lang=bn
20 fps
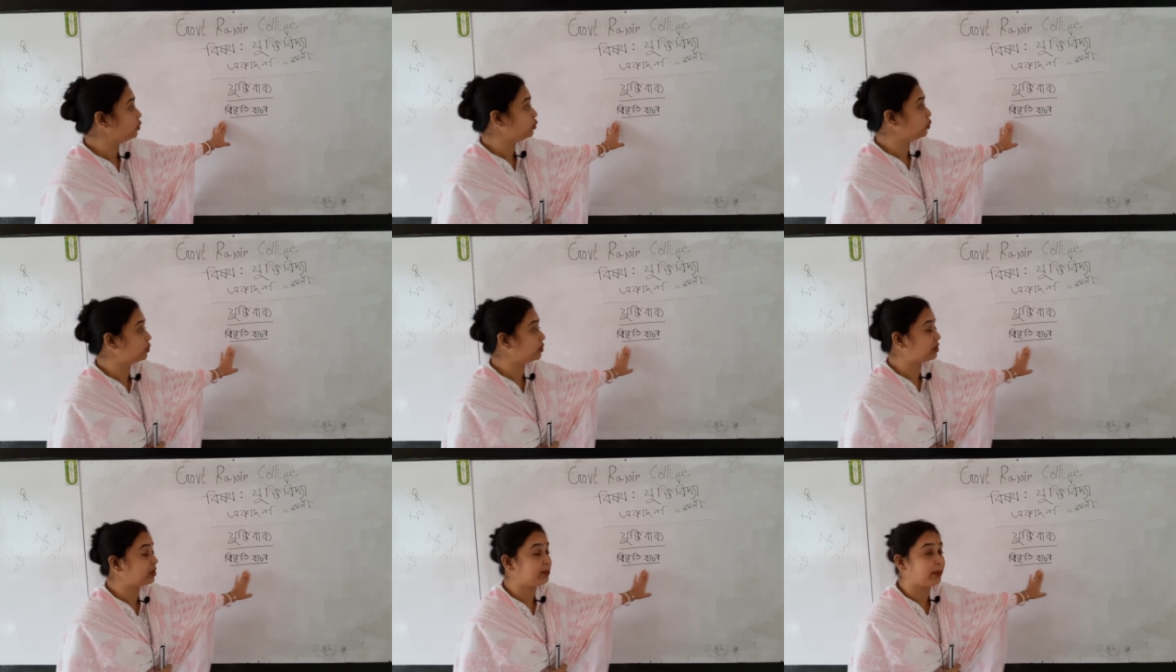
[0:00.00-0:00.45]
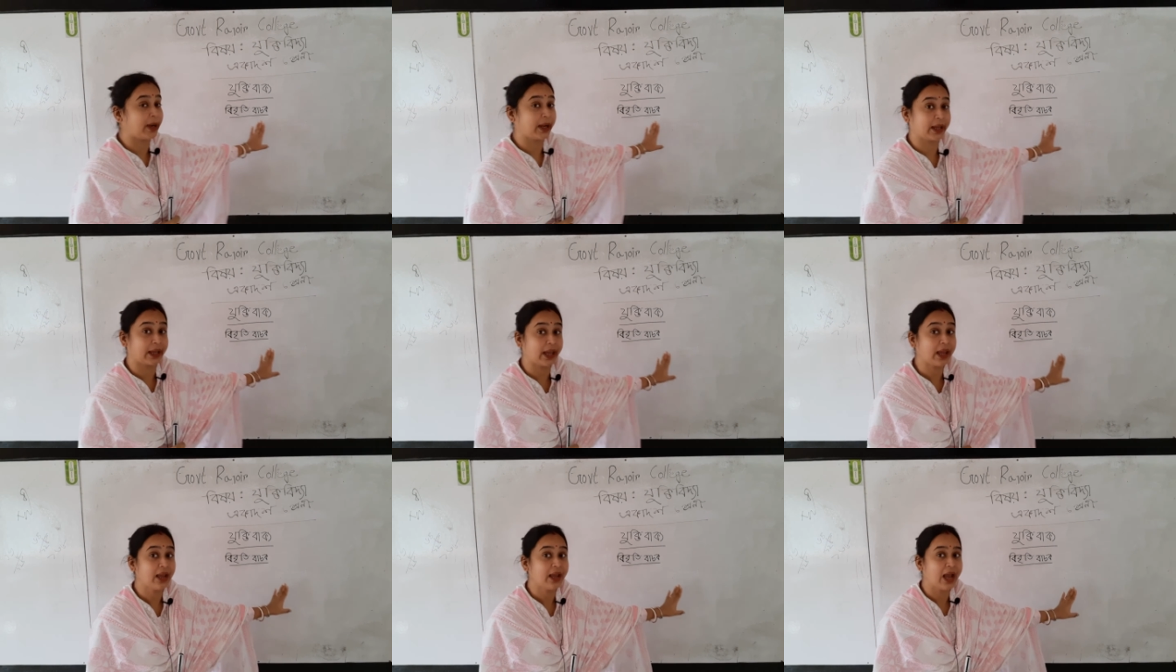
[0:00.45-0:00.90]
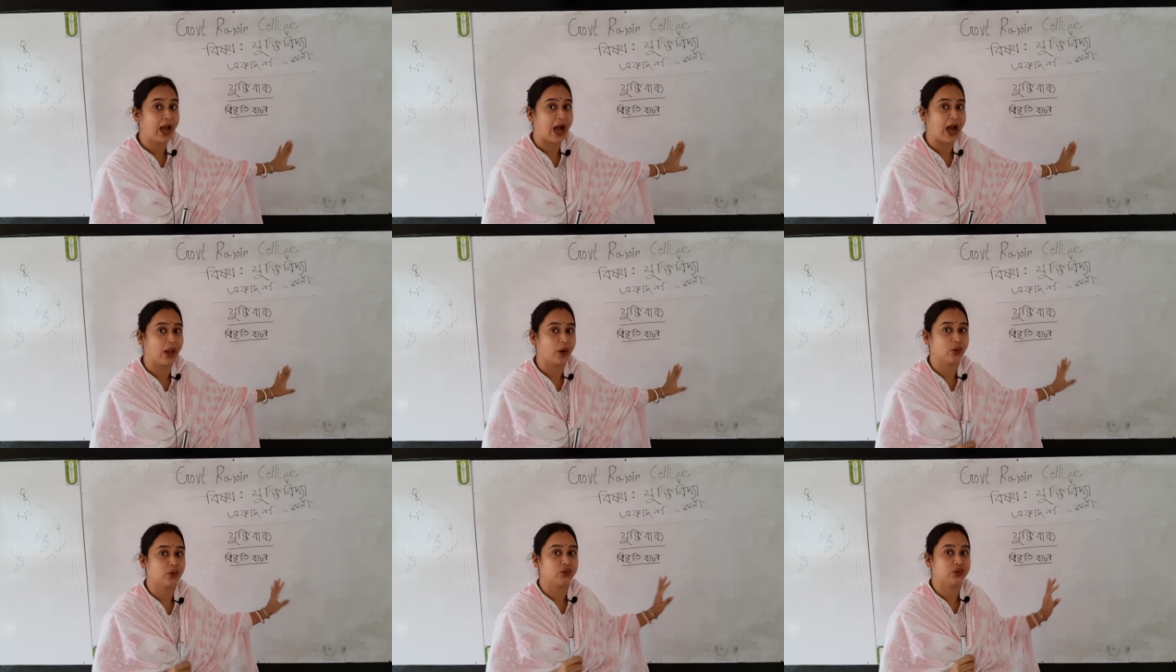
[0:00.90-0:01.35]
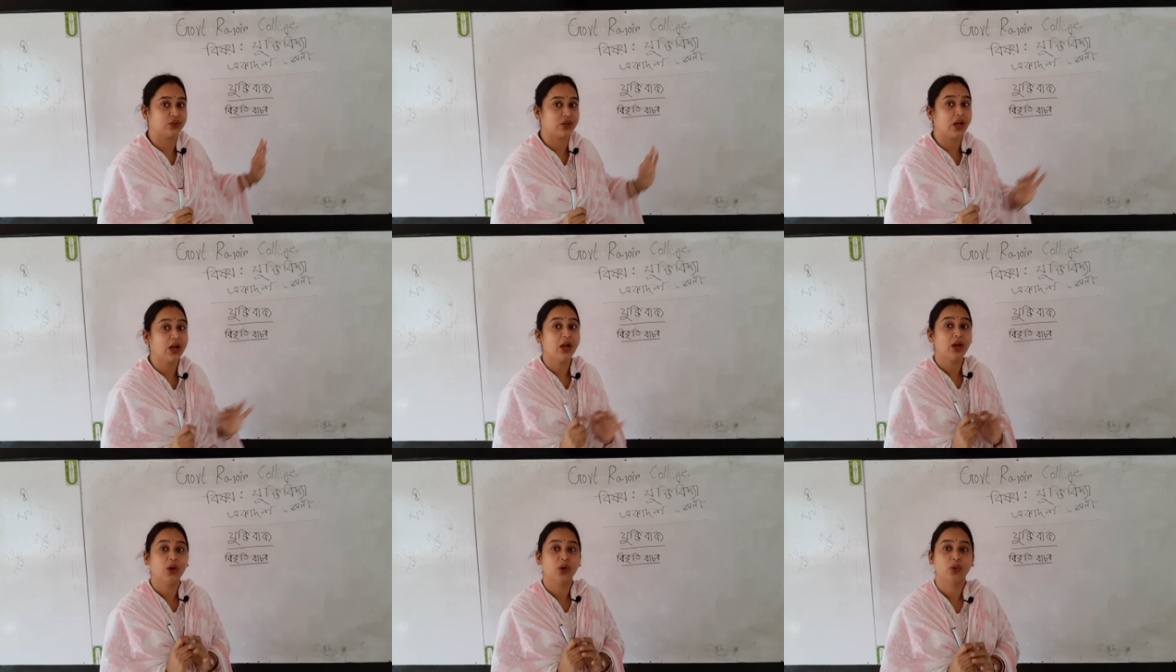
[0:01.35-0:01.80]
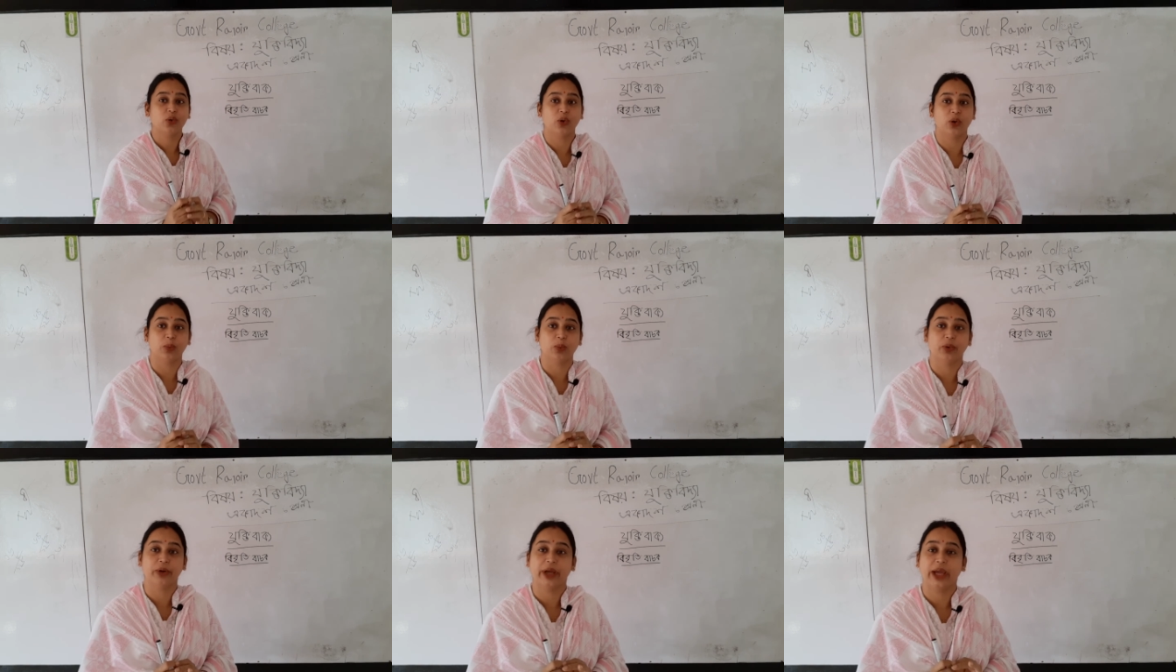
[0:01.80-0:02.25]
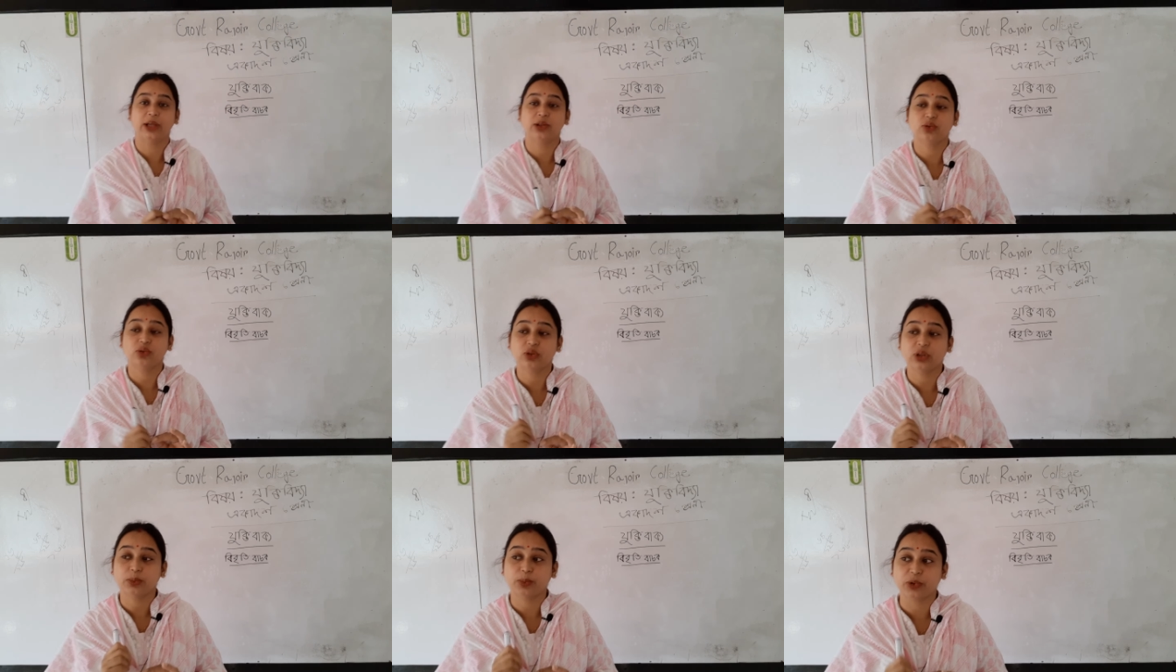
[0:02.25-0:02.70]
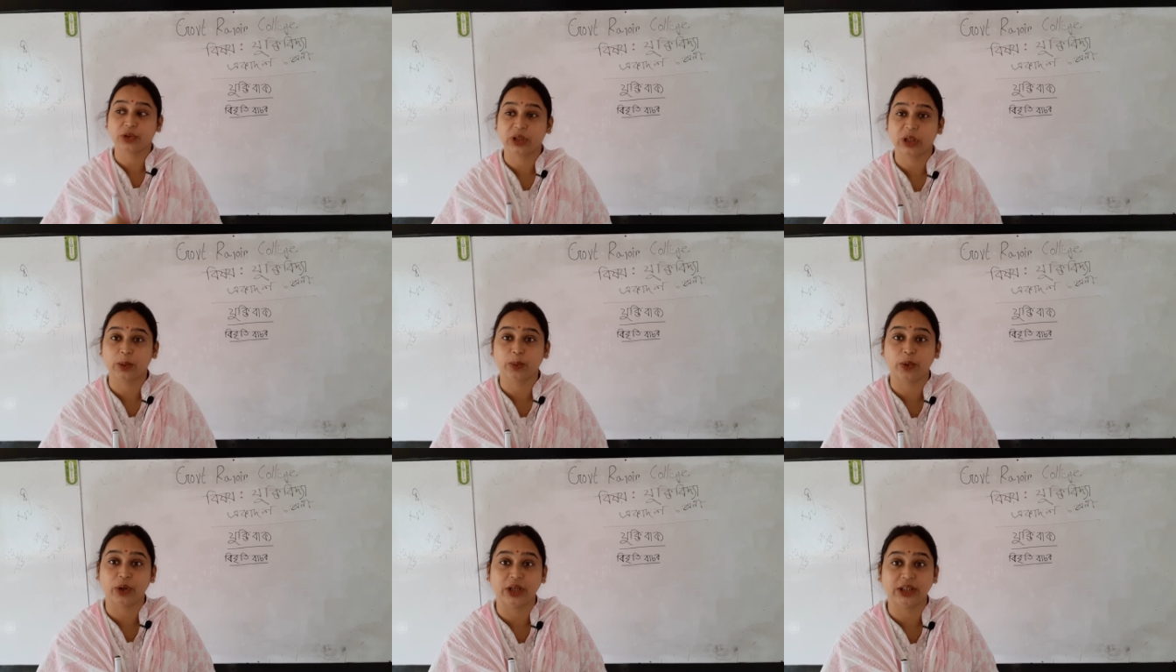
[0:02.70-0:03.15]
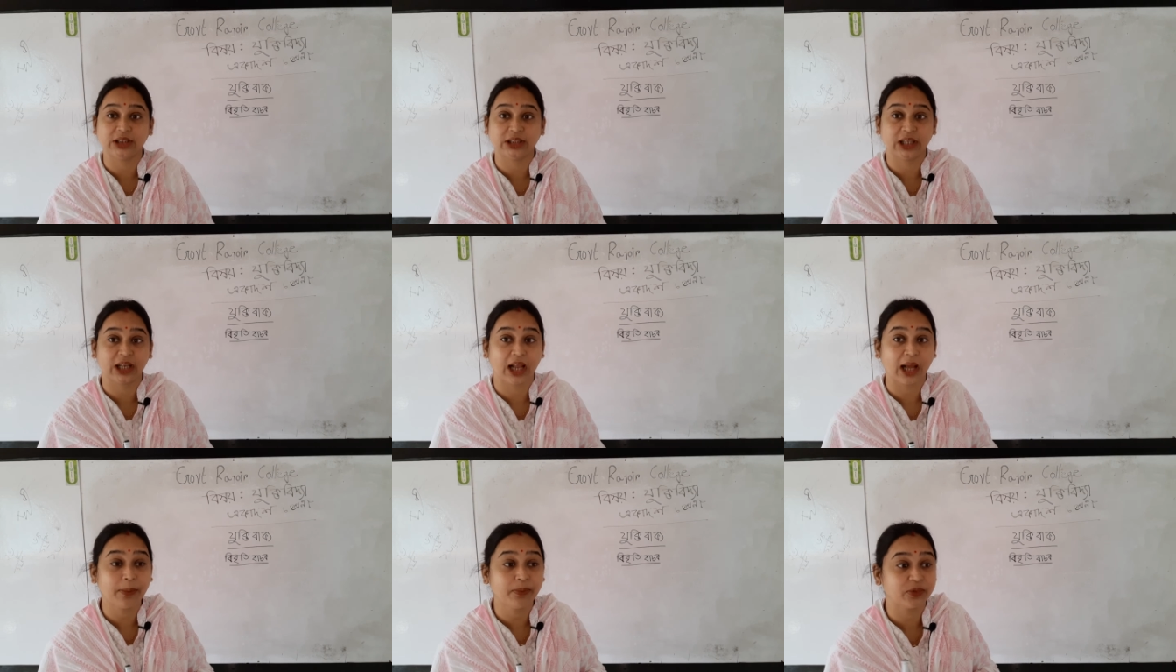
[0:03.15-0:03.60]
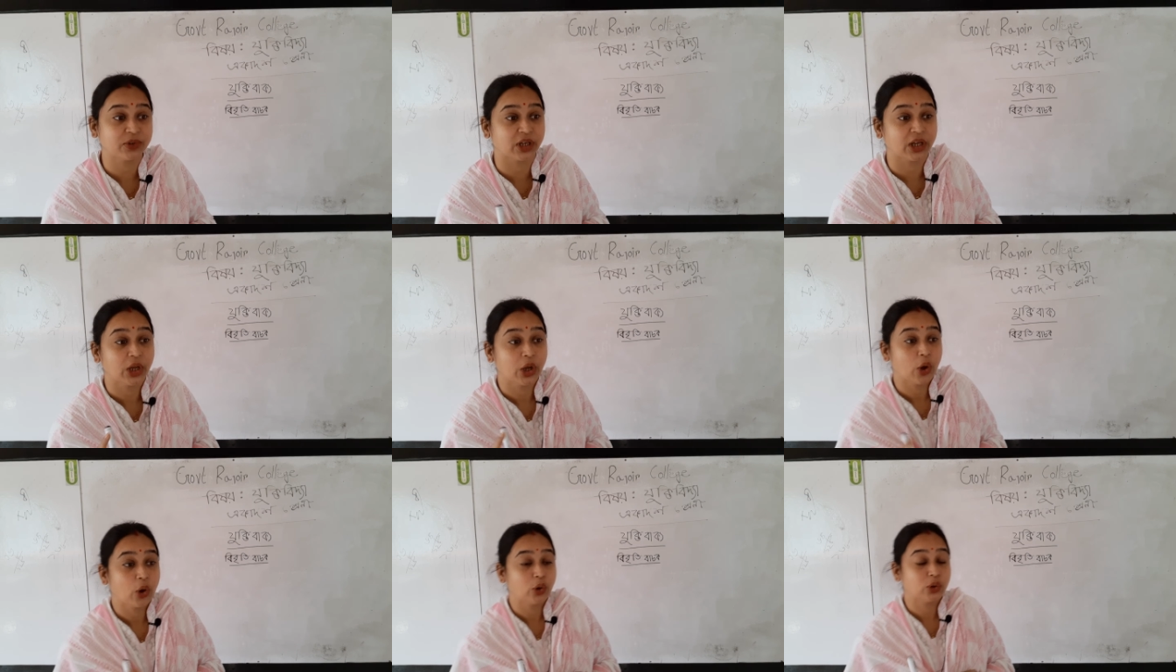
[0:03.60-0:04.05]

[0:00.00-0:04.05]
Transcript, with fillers: যুক্তিবাক্যে আলোচনা করব এজন্যই প্রথমে বলেছিলাম যে